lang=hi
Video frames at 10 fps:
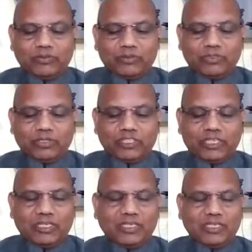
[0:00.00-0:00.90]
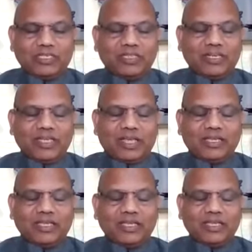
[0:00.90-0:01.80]
जो छह इंद्रिया
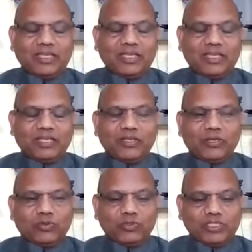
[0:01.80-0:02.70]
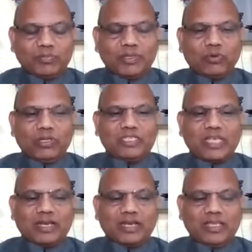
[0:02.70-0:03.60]
हैं उसी में उलझा
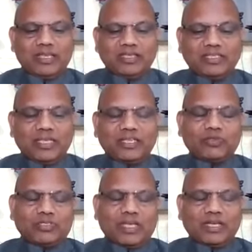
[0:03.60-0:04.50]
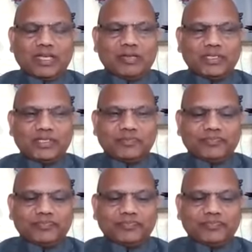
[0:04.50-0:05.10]
रहे यही उसका काम है